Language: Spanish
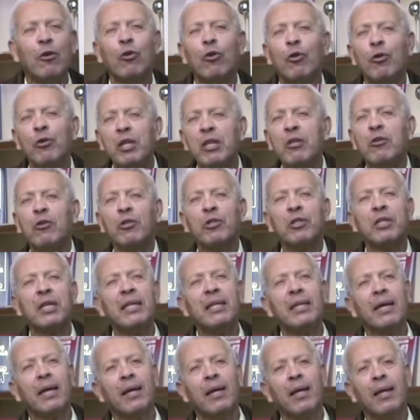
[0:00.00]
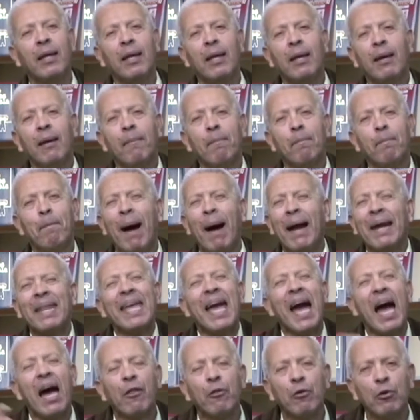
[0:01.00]
Los niños tienen
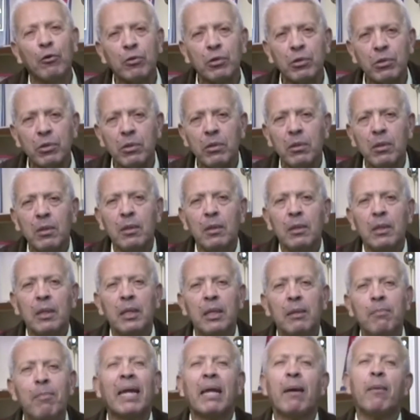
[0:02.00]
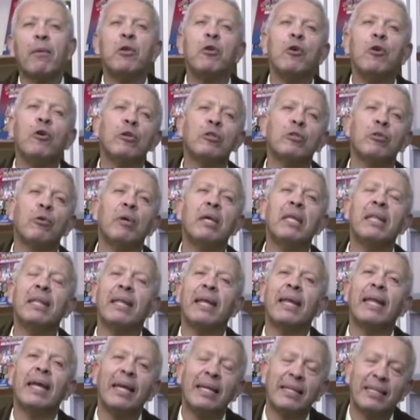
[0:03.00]
variados y maravillosos
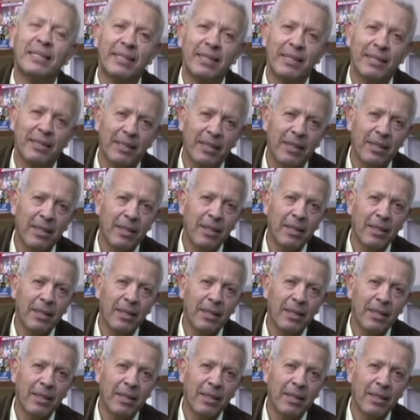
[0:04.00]
intereses.